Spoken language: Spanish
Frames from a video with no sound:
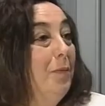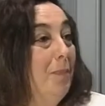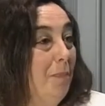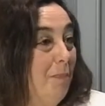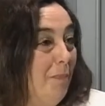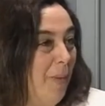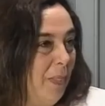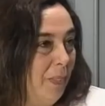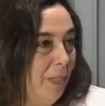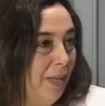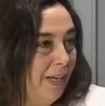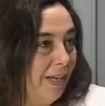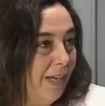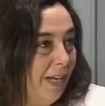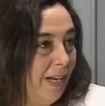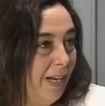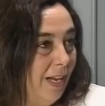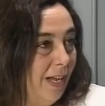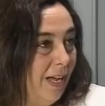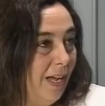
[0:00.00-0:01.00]
más
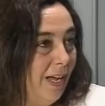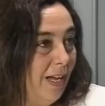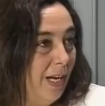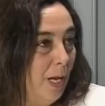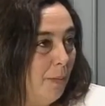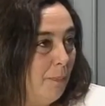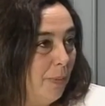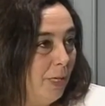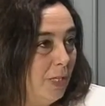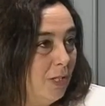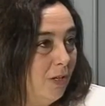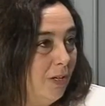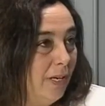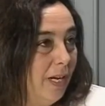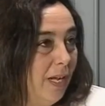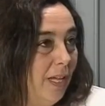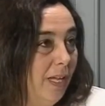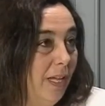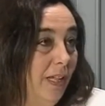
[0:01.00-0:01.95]
cercana a las personas